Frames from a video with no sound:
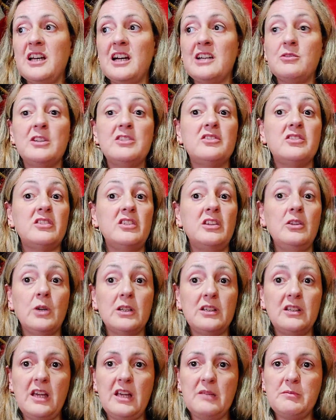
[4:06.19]
à água de 5
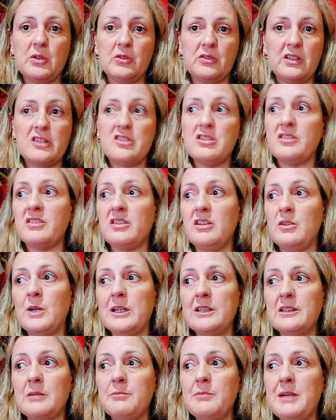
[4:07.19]
ATM, ou seja,
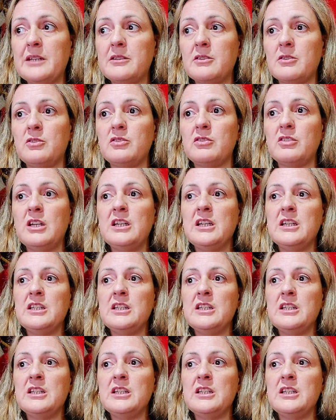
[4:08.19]
50 metros